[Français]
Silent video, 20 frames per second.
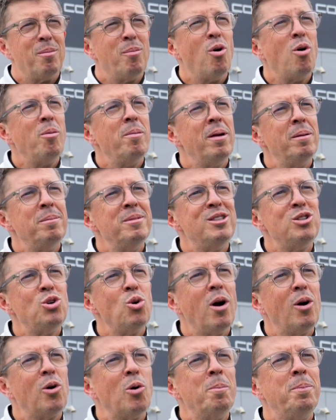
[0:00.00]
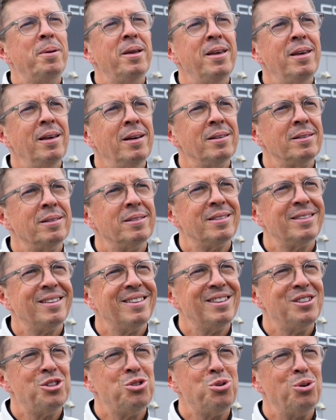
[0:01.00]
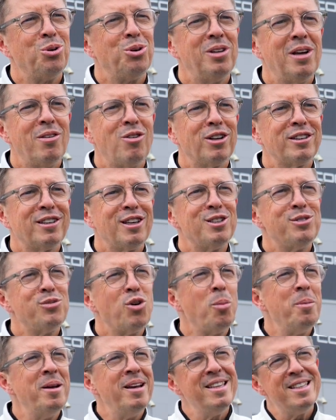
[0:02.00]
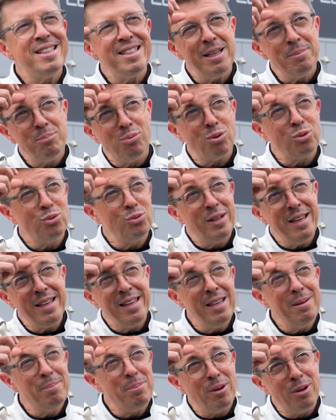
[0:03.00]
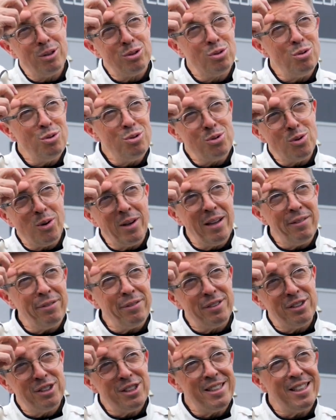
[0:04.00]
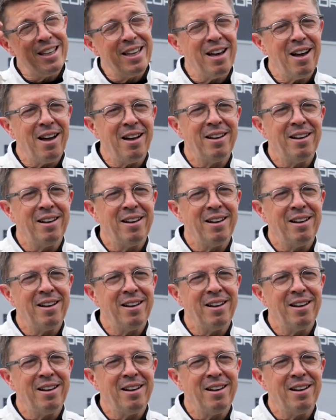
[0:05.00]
Bon, ben, mission accomplie. Je suis heureux d'avoir transformé l'essai pour toute l'équipe euh, Solution F, GCK.